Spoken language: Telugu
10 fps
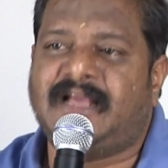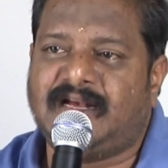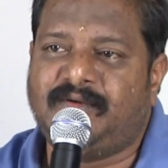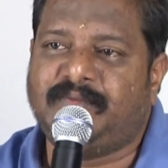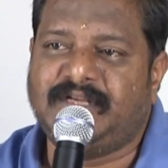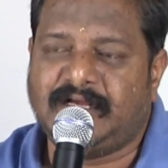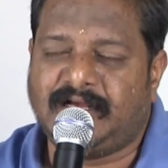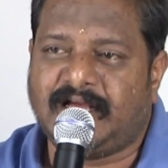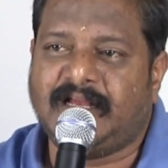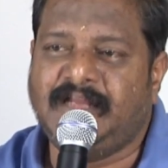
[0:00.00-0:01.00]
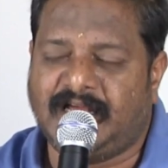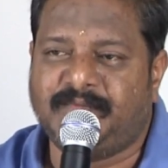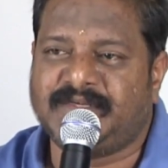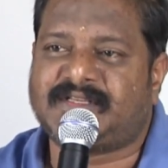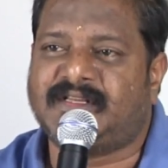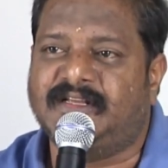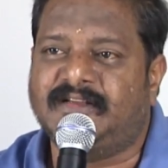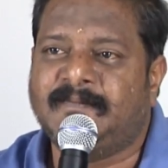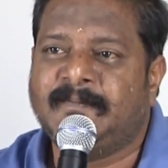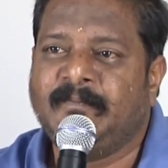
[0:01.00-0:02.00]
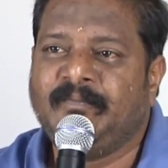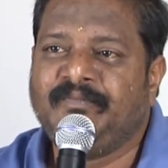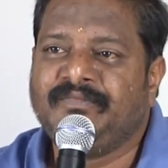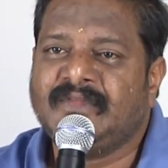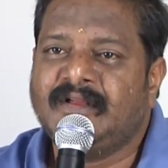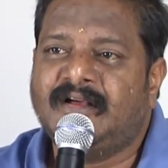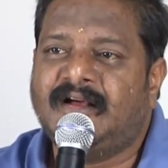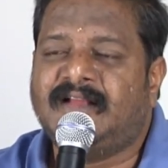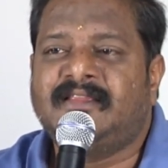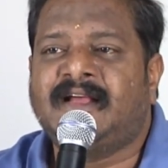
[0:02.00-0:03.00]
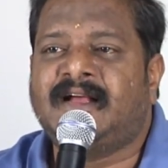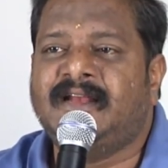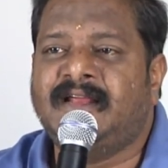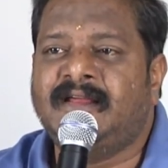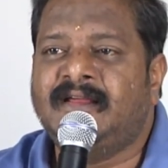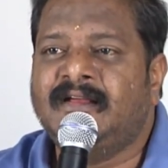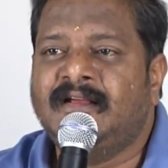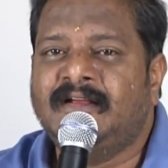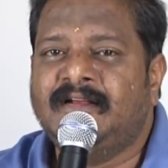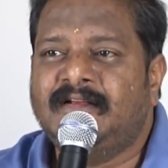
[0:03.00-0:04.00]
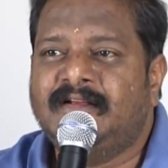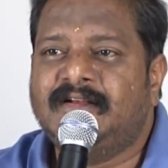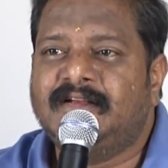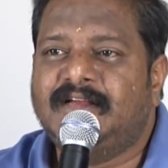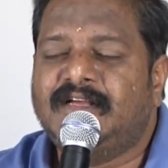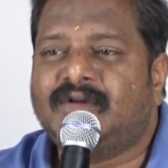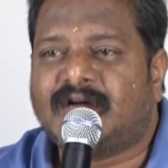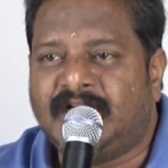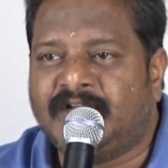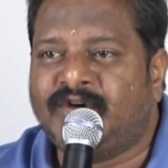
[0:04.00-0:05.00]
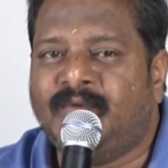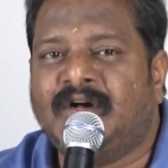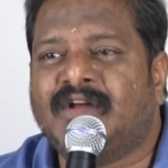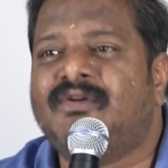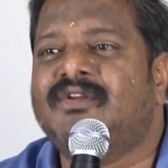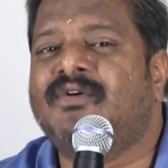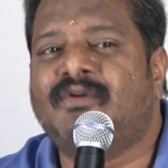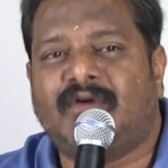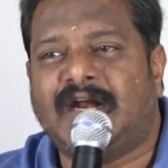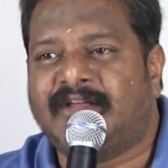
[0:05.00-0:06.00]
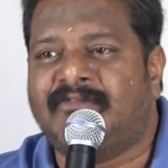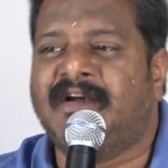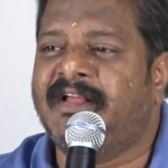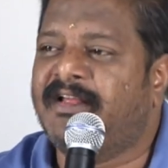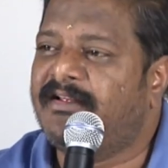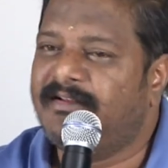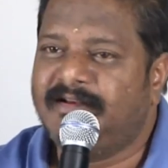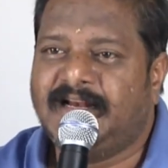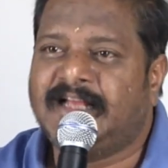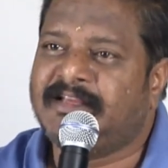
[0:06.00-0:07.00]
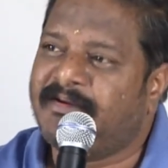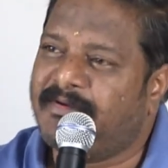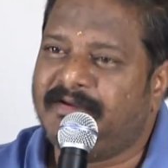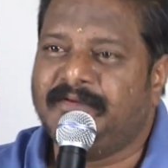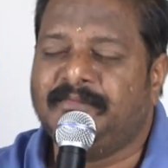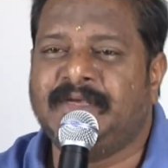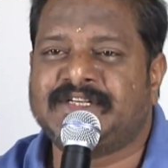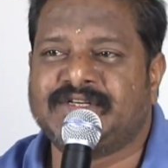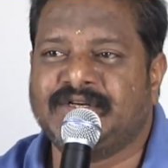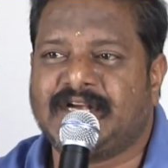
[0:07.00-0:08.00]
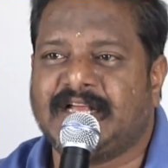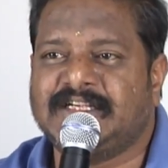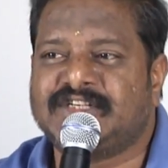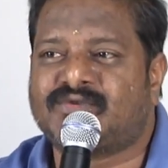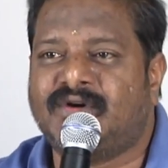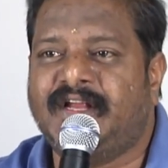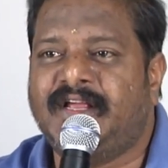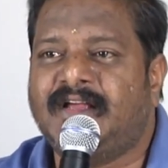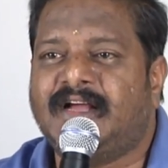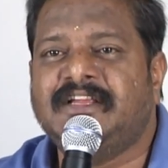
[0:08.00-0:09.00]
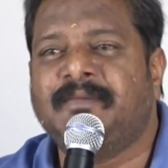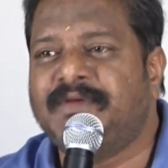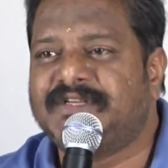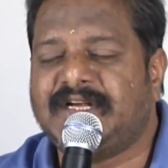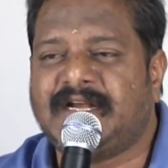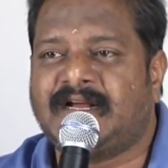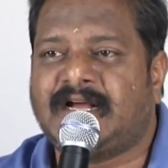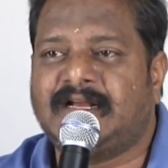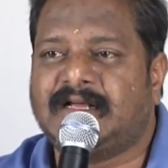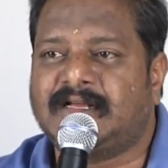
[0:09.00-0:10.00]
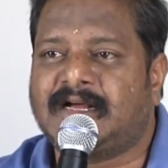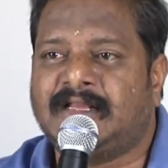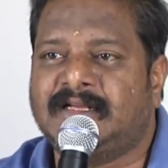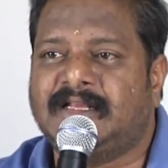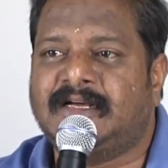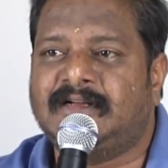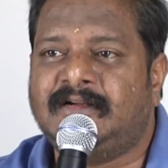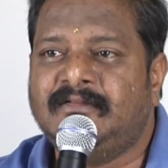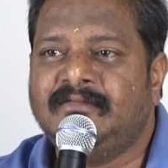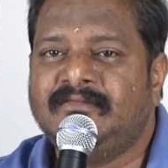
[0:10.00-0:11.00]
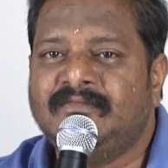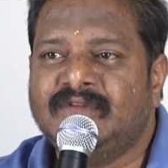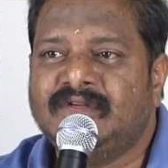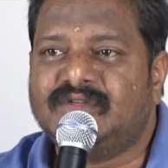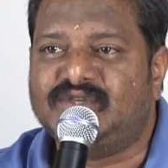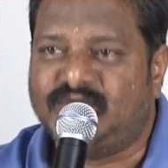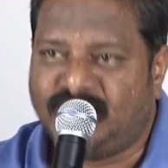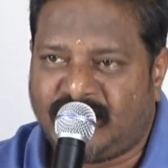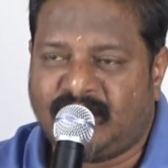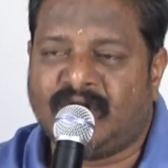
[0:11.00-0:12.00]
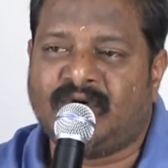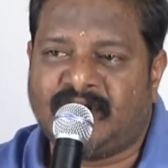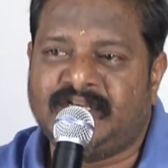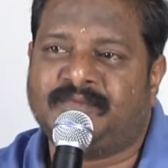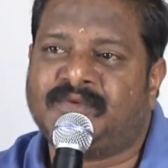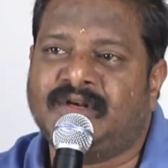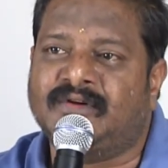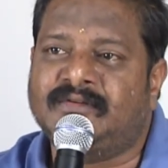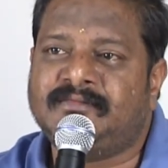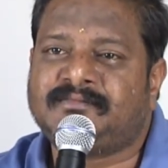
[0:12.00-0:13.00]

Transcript: తీయాలనిపి అని అనిపిస్తుంది అంతేగాని ఏదో కంటి తుడుపుగా రెండు వాళ్ళకి ఇవ్వండి లేకపోతే బెస్ట్ ఇట్లా చేసుకోండి అని చెప్పి చేయటం కాదు కదా కాదు కదా జ్యూరికి కూడా ఒకటే చెప్తున్నాం